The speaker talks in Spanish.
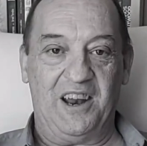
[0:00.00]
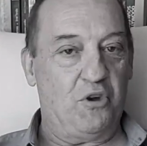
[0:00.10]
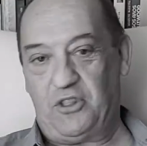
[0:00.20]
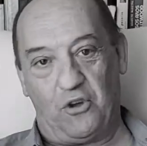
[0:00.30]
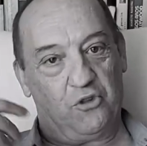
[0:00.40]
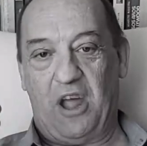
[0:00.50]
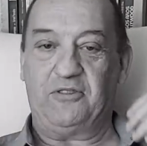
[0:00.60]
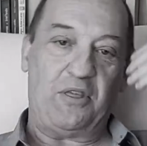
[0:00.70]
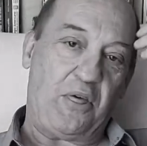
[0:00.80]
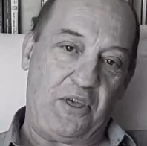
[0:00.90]
fuente
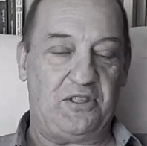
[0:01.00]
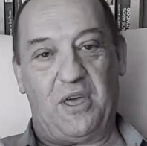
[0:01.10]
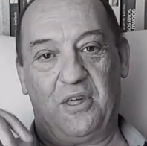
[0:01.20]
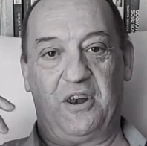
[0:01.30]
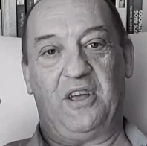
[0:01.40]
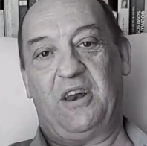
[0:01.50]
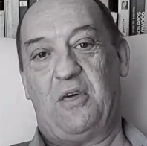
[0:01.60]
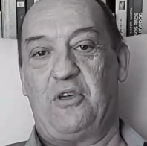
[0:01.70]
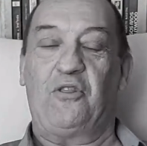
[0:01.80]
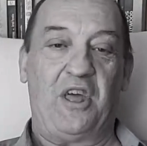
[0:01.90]
constante de citas, de
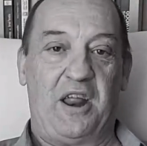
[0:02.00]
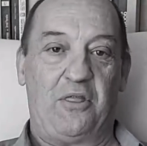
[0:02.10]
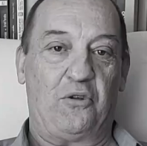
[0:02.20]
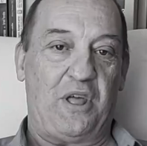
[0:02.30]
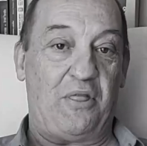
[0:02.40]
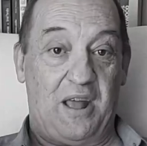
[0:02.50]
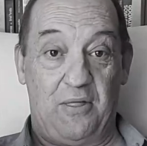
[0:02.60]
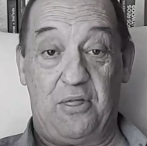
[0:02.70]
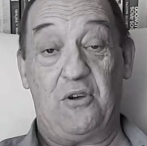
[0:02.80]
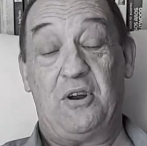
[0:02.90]
recreación, de anécdotas, de
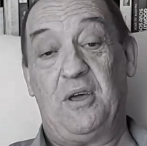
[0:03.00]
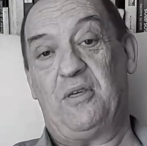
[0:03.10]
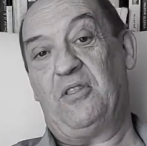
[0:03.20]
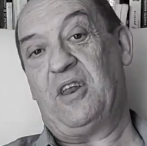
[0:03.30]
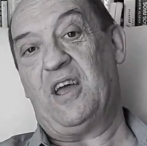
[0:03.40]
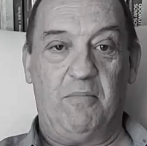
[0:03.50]
canciones, etcétera.